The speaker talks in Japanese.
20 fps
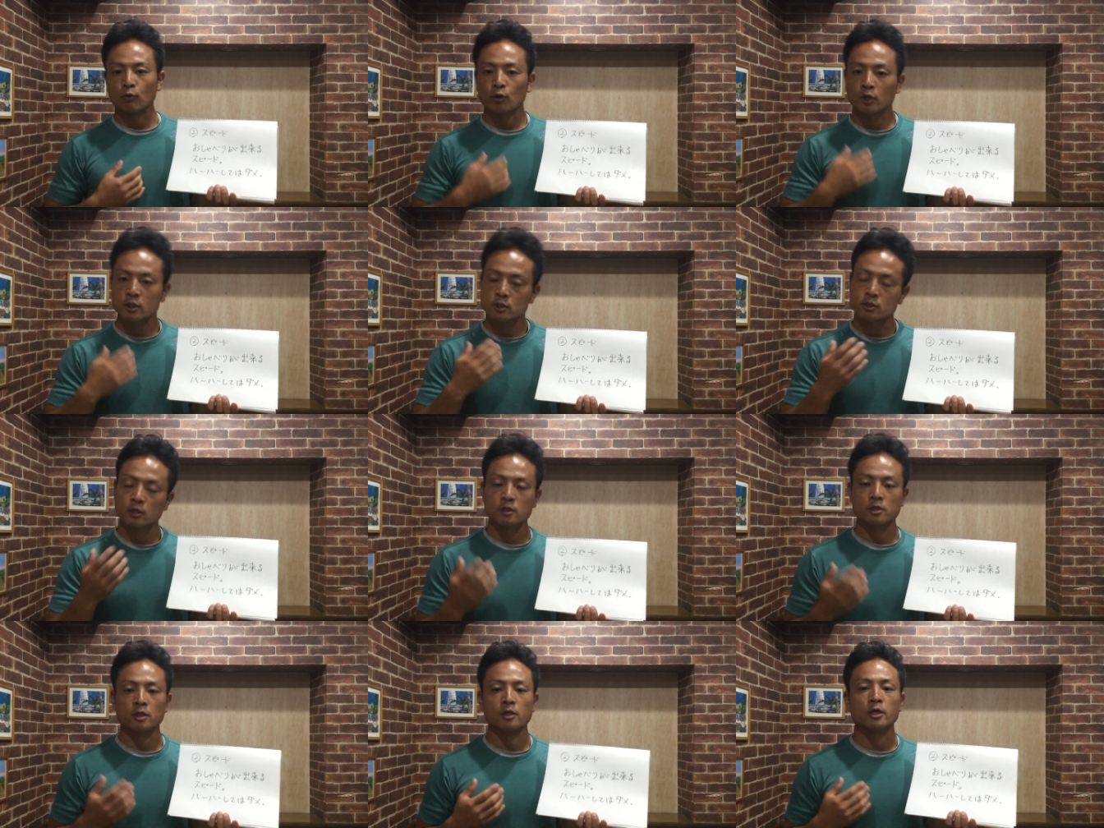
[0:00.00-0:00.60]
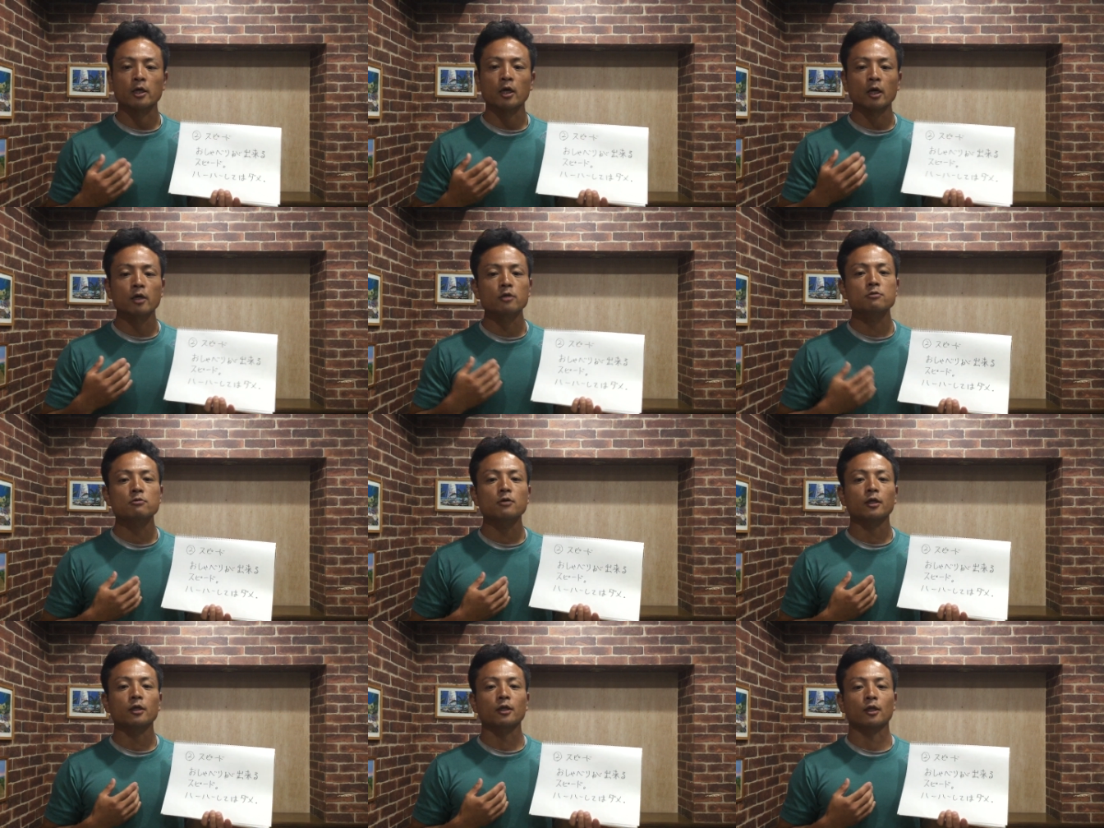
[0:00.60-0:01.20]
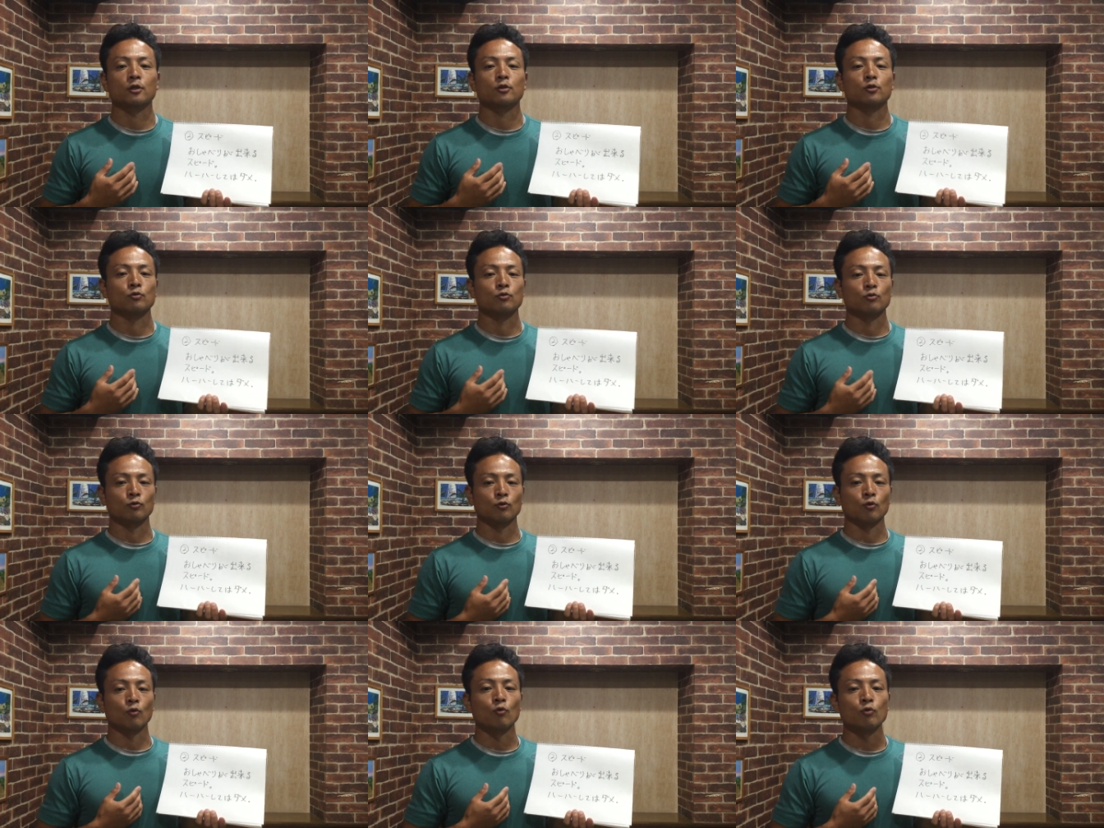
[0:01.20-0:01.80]
同じぐらいですね2ヶ月ぐらい経って
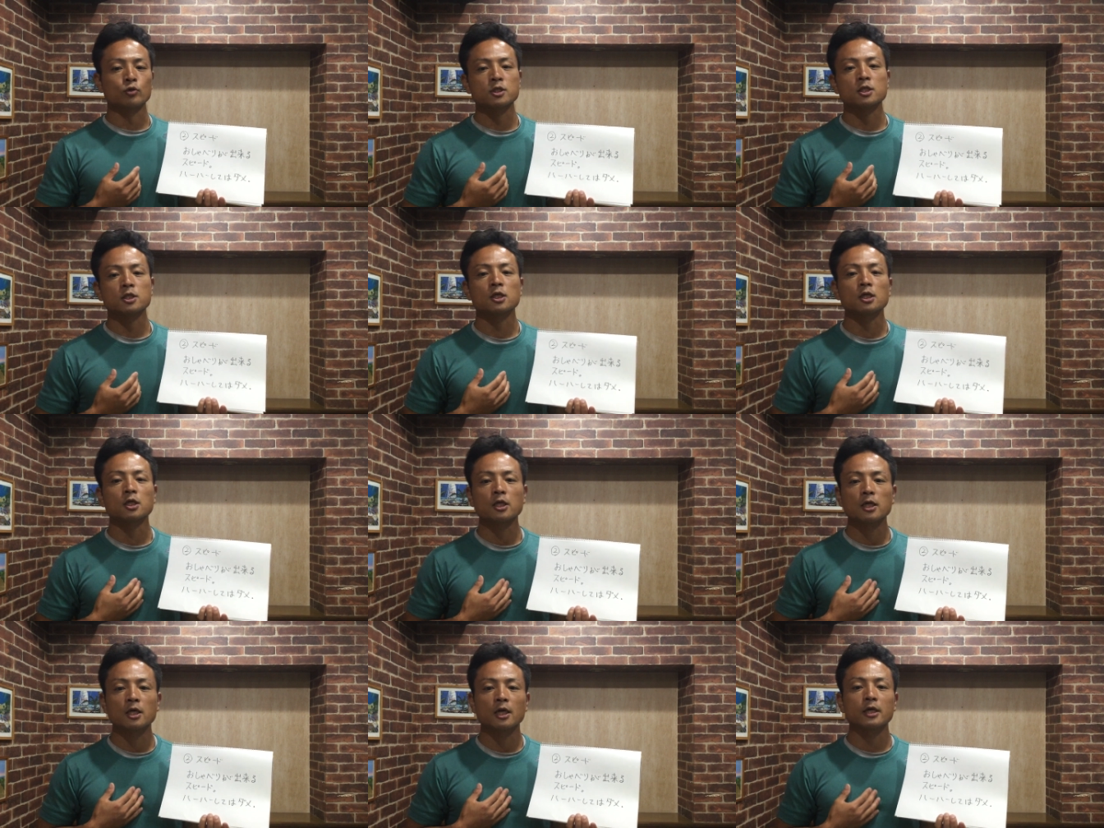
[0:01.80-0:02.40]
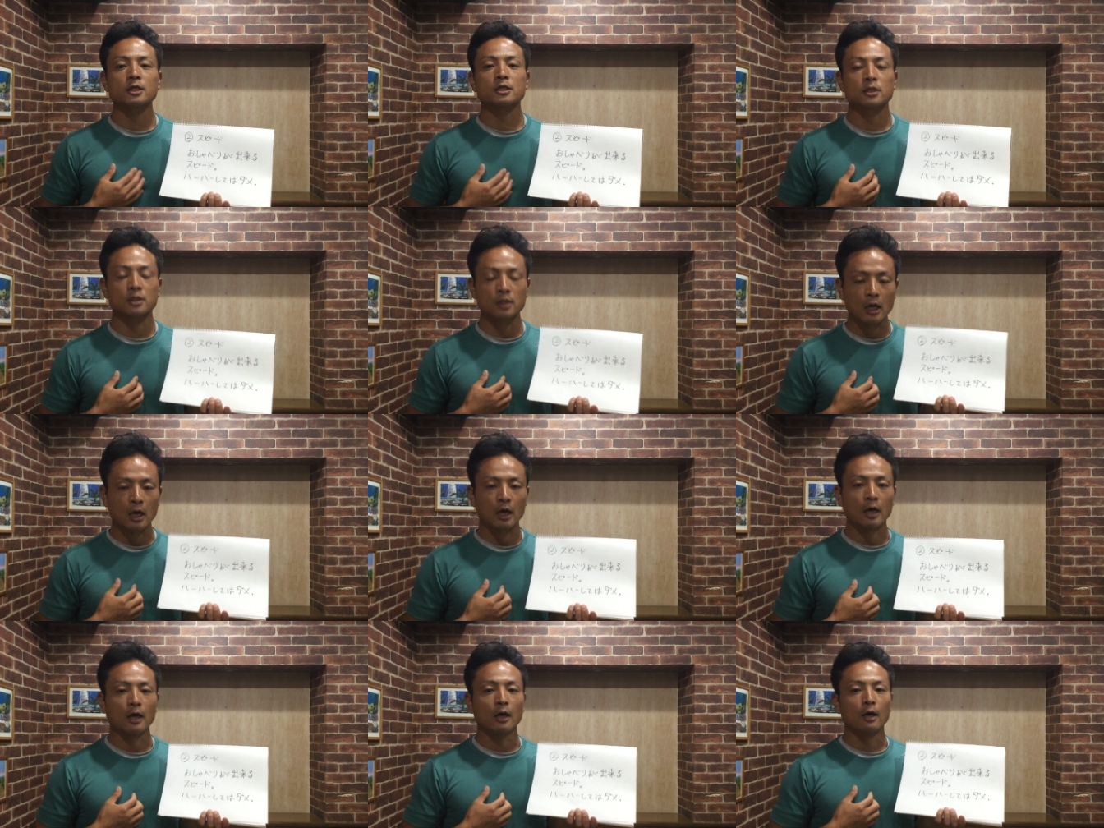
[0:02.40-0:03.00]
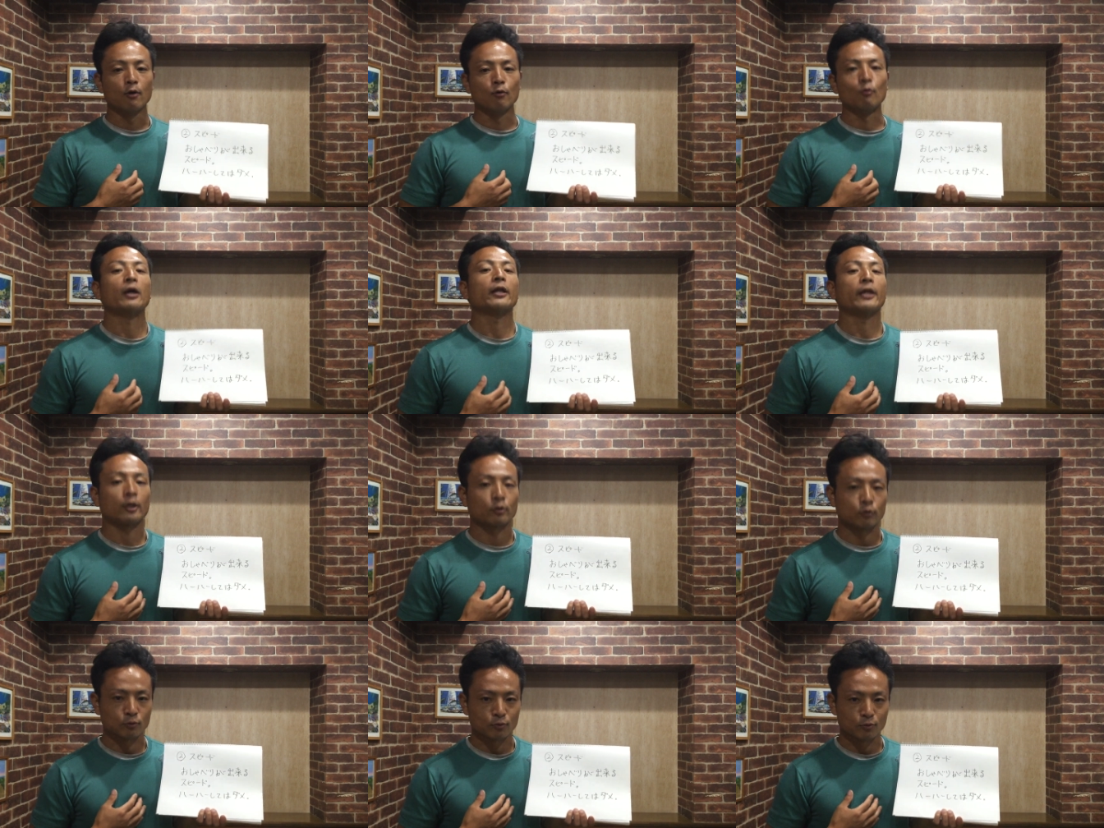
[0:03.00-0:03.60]
くると陥りがちな
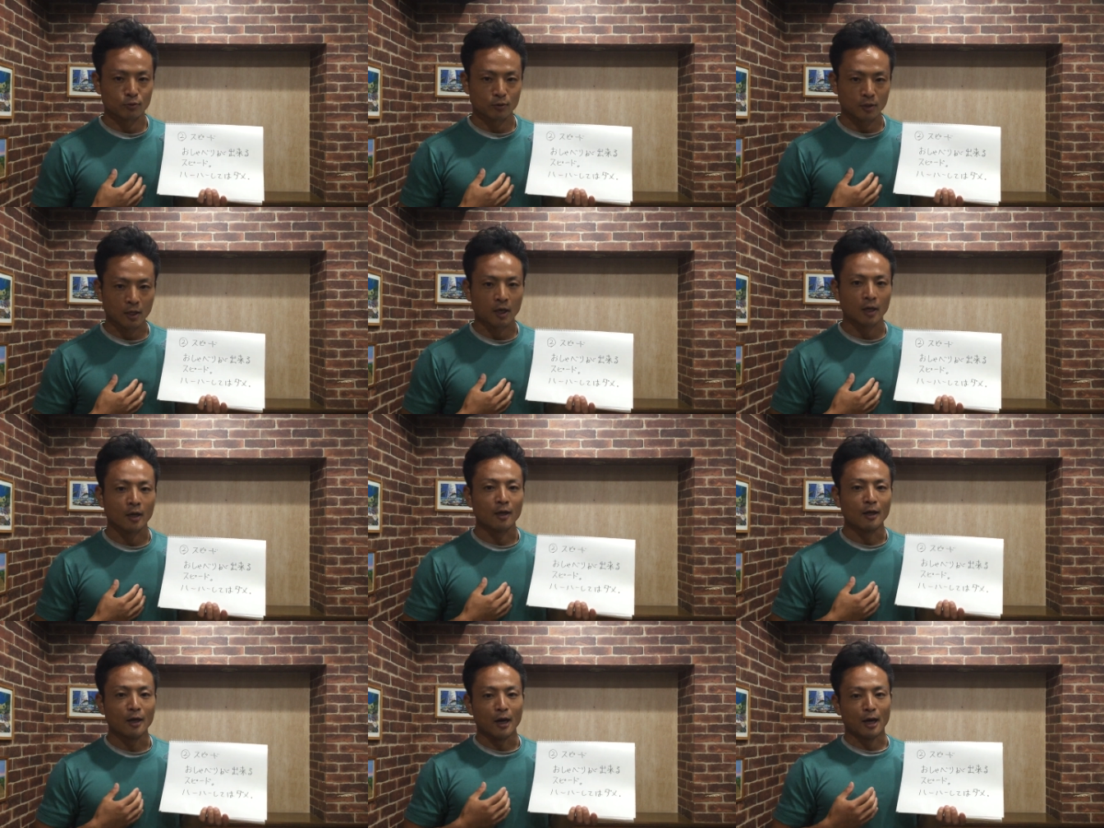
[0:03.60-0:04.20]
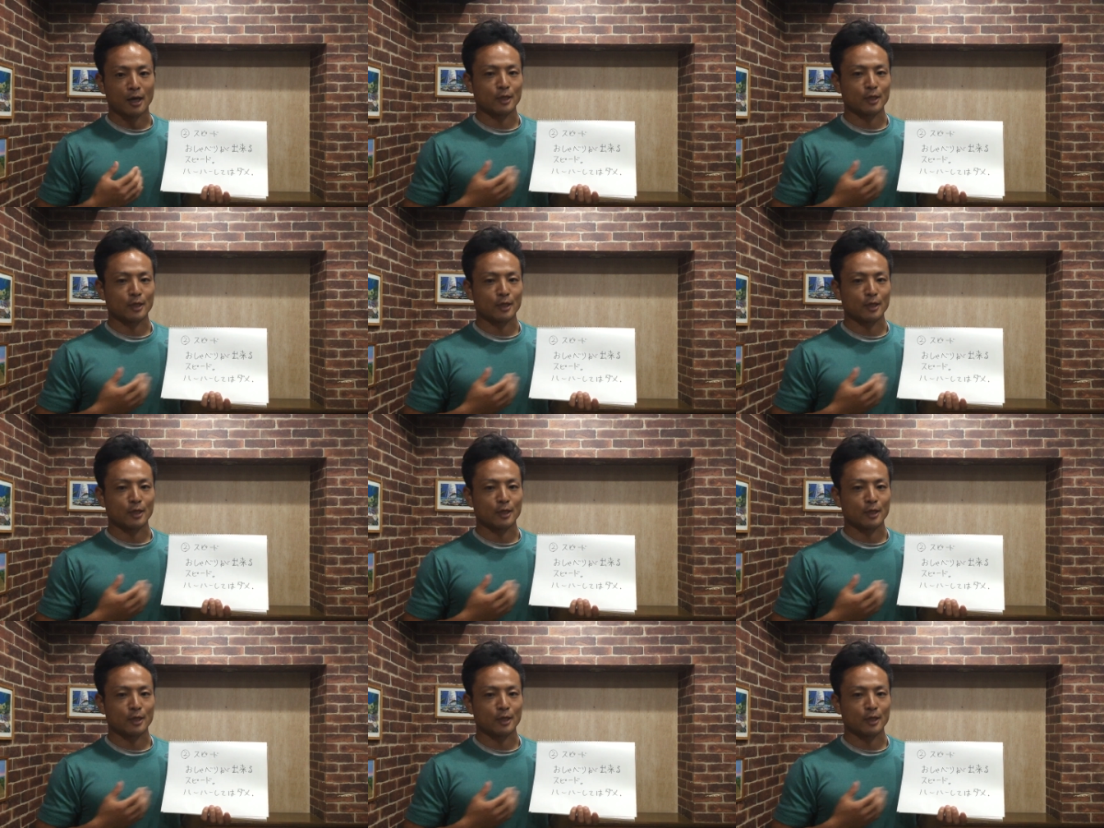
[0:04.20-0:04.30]
罠というか